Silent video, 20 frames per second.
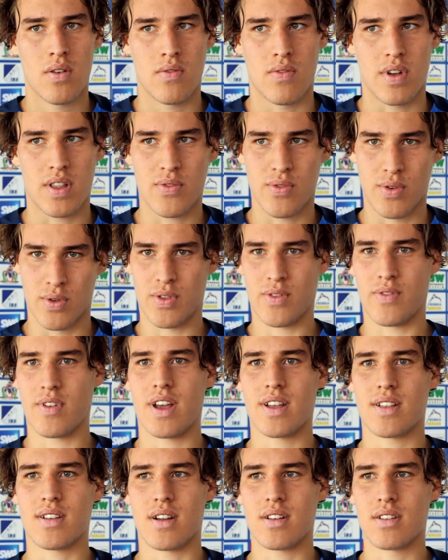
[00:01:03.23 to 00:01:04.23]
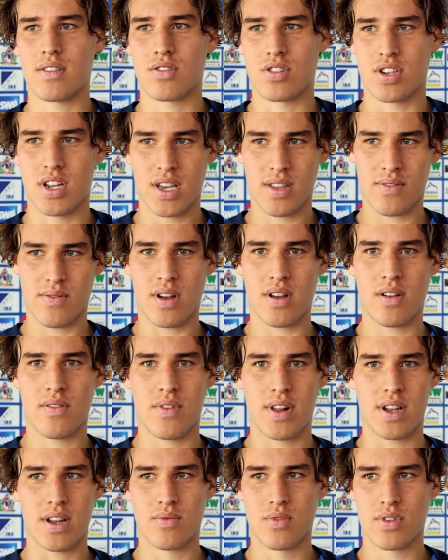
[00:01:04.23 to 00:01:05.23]
Was für uns vielleicht gar nicht so schlecht war,
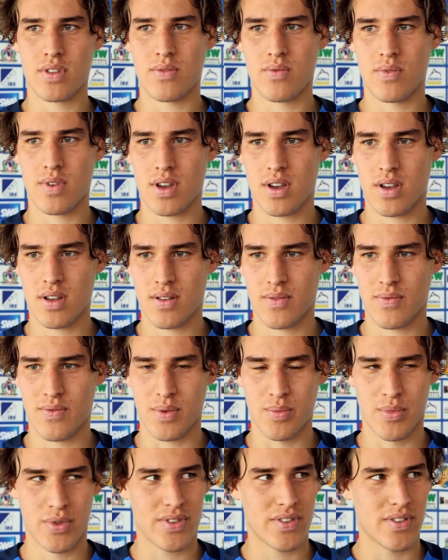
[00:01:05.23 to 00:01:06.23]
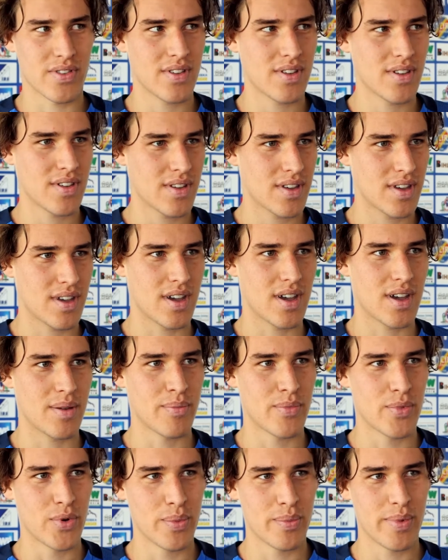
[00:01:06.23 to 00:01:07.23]
weil dann wussten wir, wir müssen
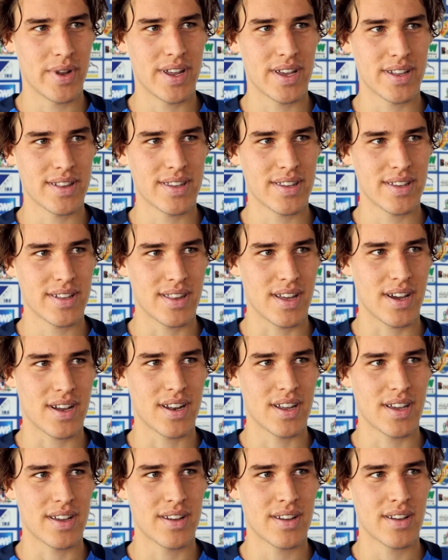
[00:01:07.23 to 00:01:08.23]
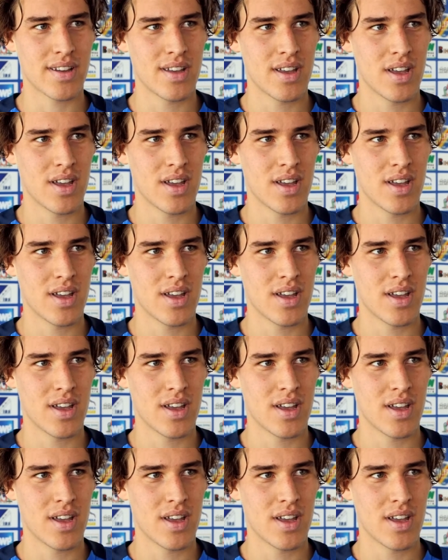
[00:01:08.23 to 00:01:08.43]
ähm, unbedingt nachlegen